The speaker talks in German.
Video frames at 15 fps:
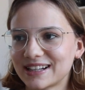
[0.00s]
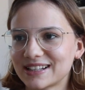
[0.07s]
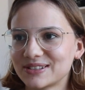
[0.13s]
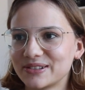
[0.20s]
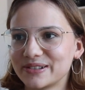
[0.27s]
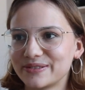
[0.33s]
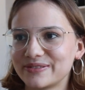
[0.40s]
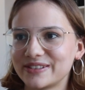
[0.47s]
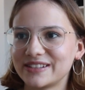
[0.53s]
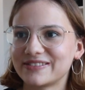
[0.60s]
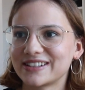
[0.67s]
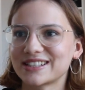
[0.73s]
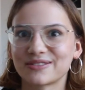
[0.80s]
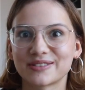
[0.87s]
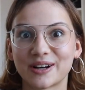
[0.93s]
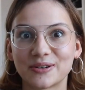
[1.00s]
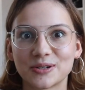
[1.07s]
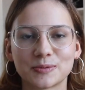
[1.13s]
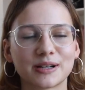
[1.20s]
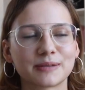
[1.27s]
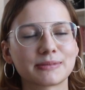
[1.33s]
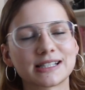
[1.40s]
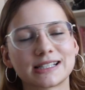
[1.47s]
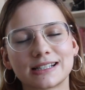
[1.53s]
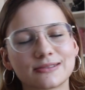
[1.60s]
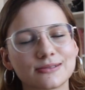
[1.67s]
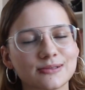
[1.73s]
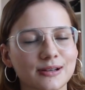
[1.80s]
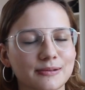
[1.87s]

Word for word: dass irgendwie was auf der Autobahn passiert und so.